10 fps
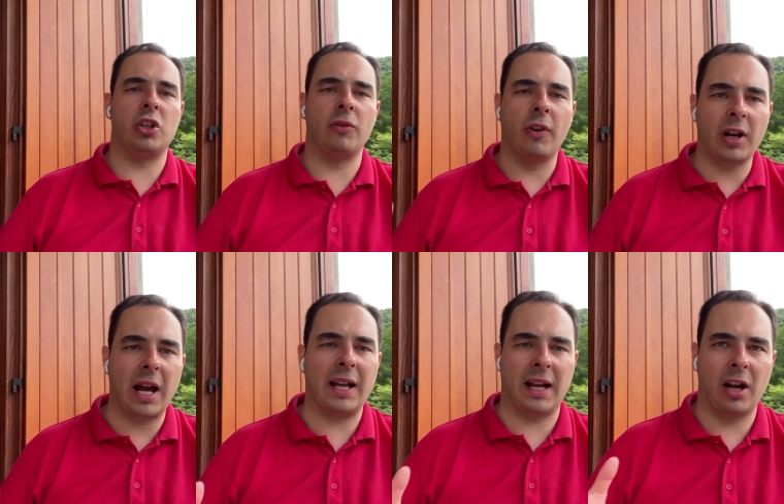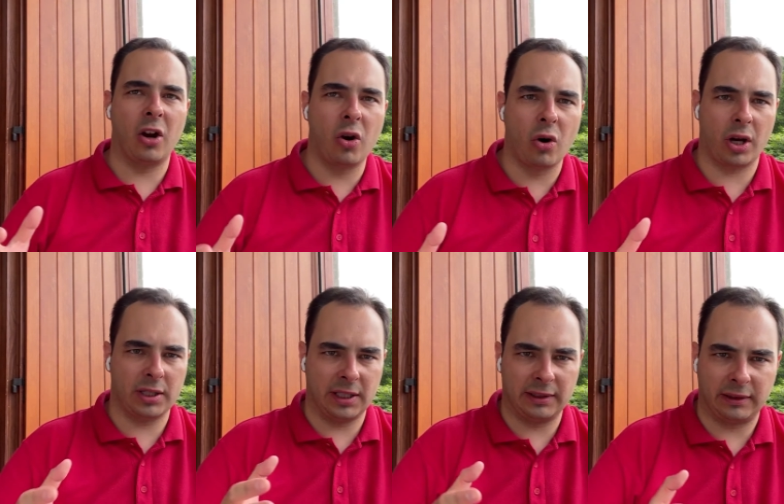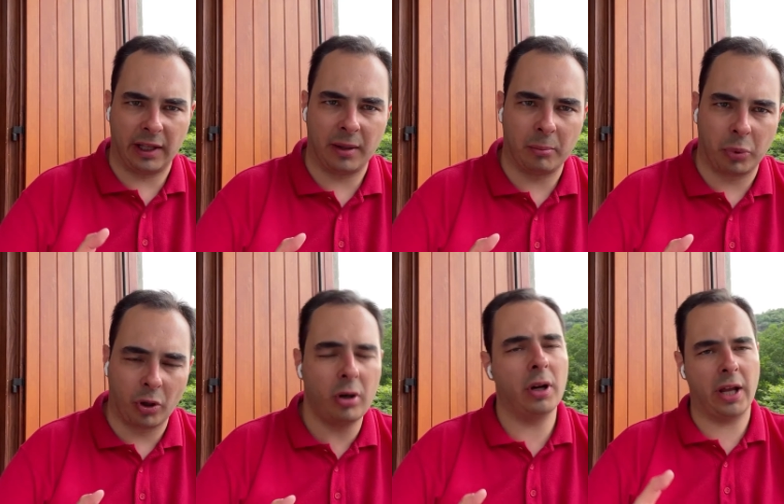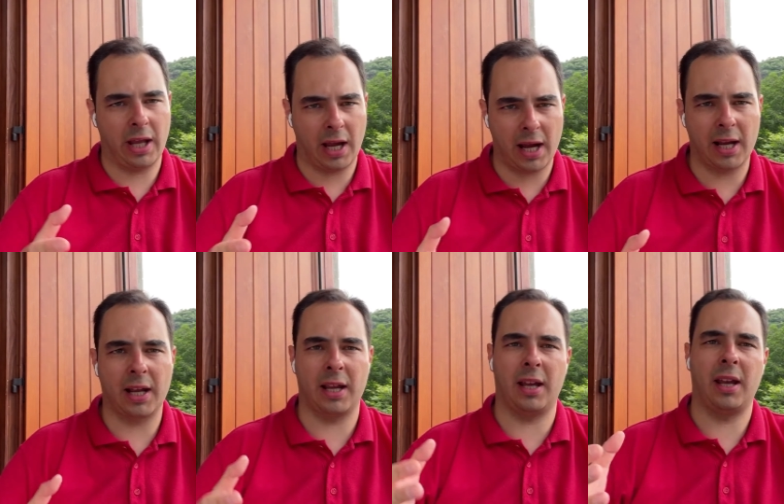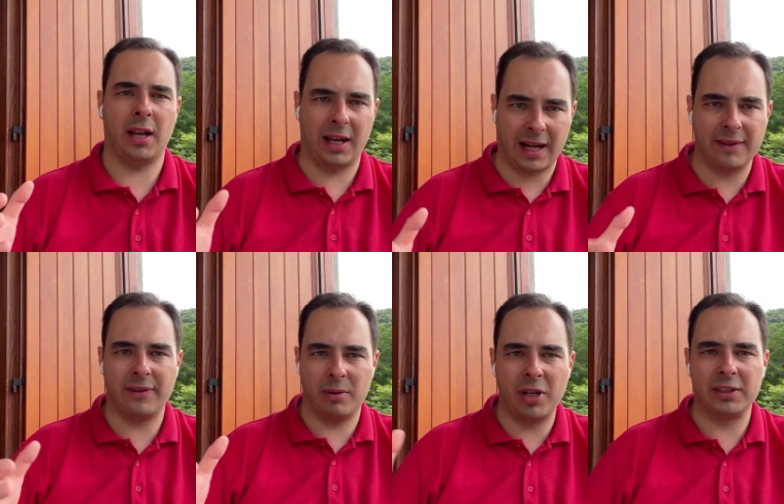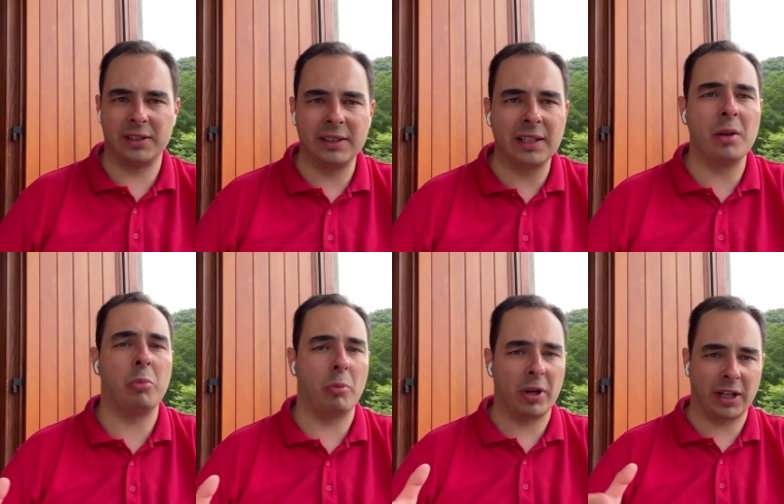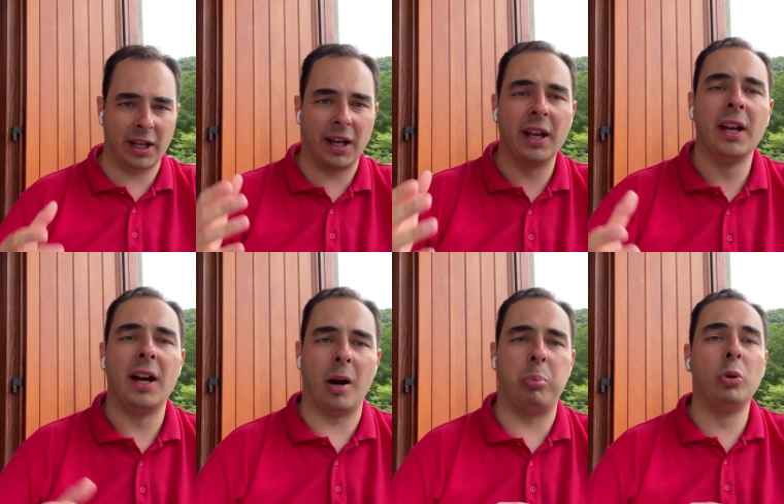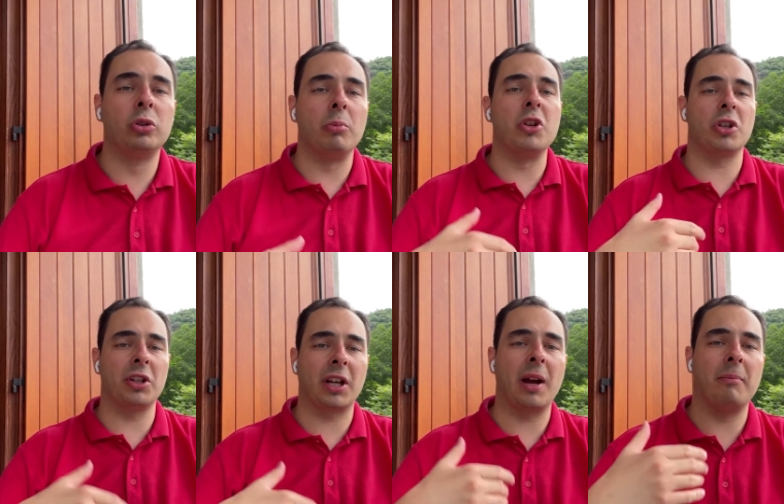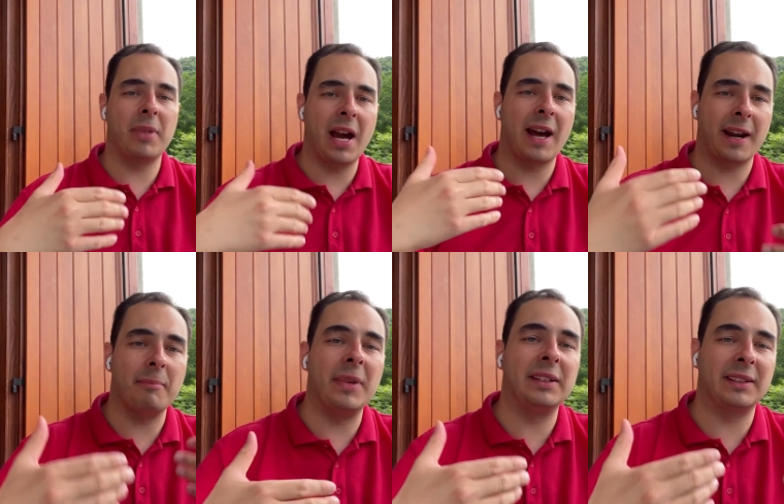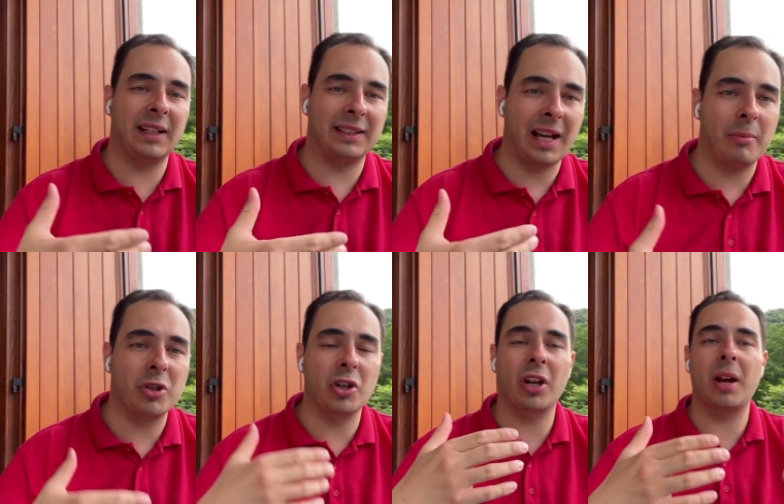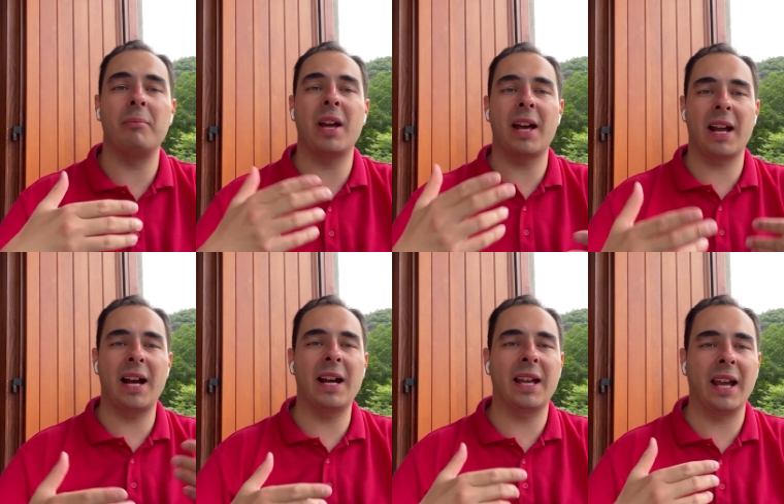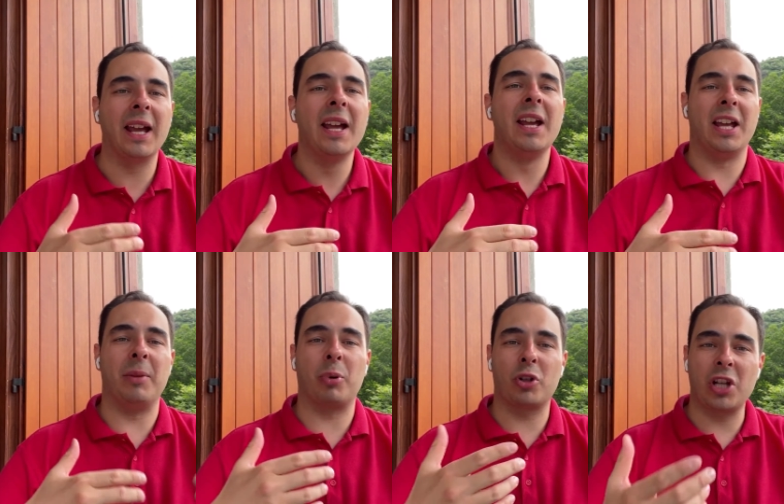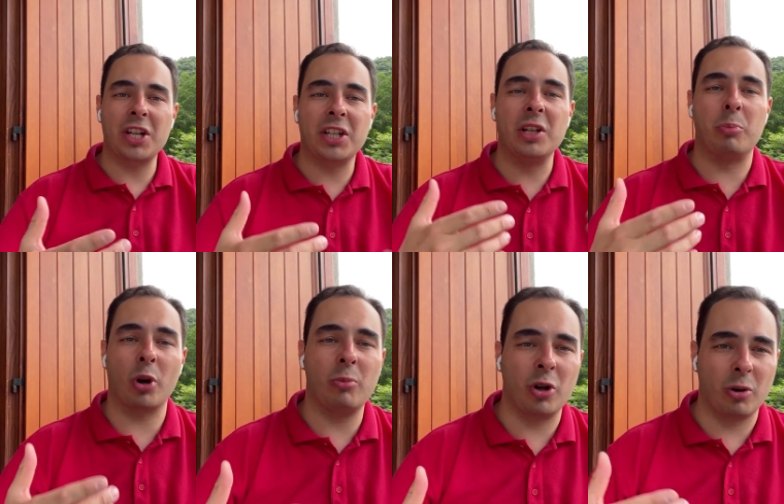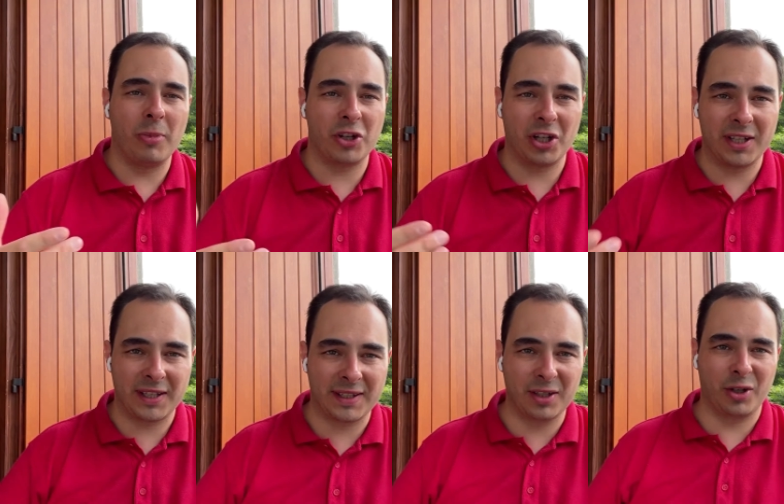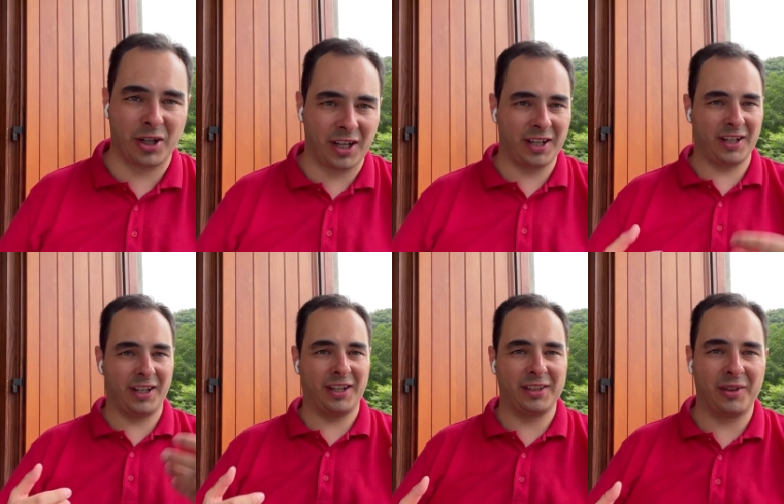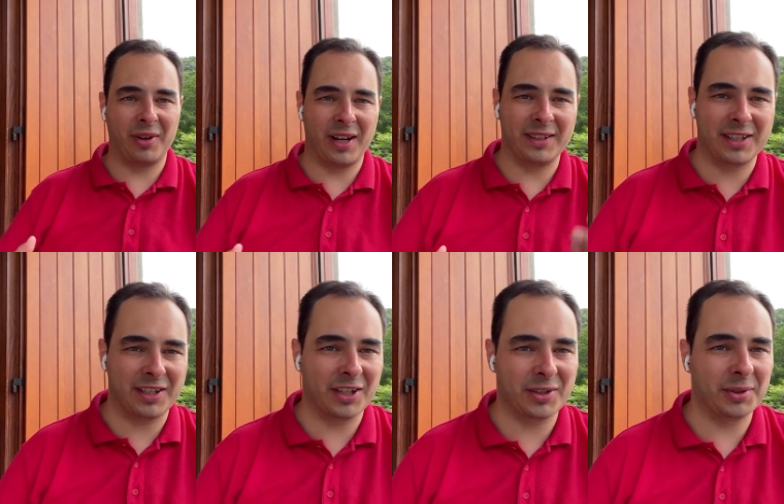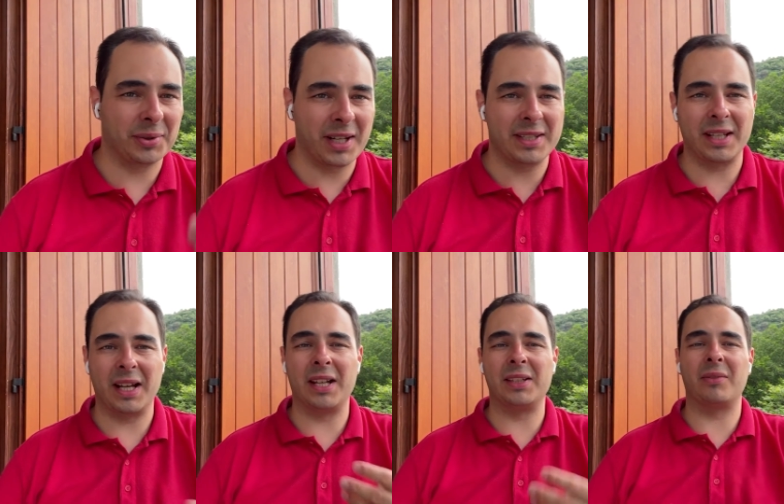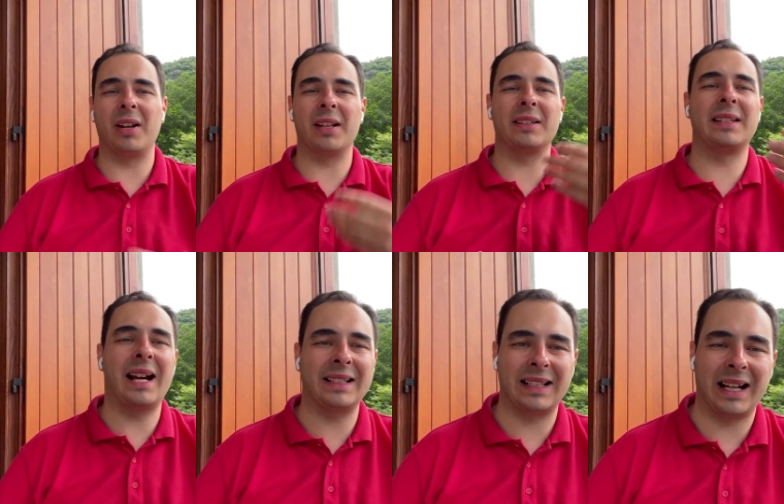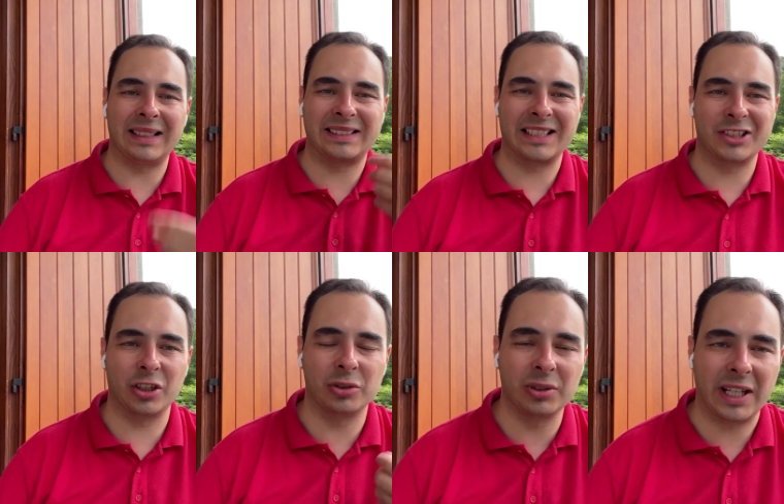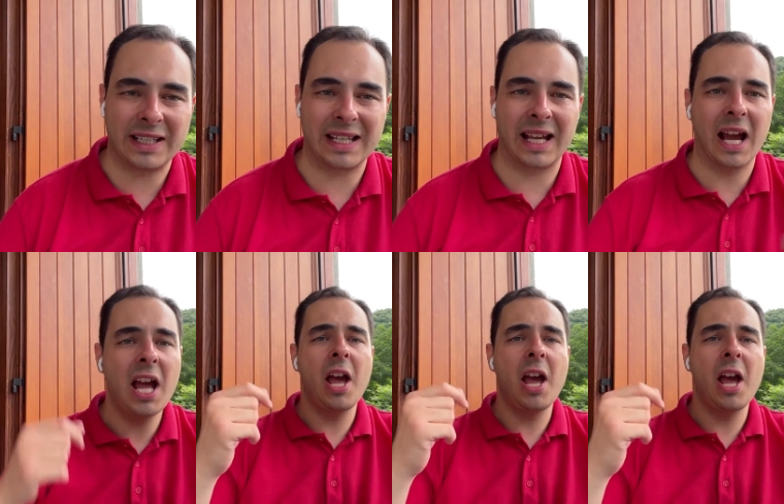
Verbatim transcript: ci vorrà ancora del tempo e anche grandemente del tempo perché appunto bisogna cambiare mentalità e bisogna cambiare anche i processi di promo commercializzazione eh, di quella destinazione turistica e di quella data attrazione turistica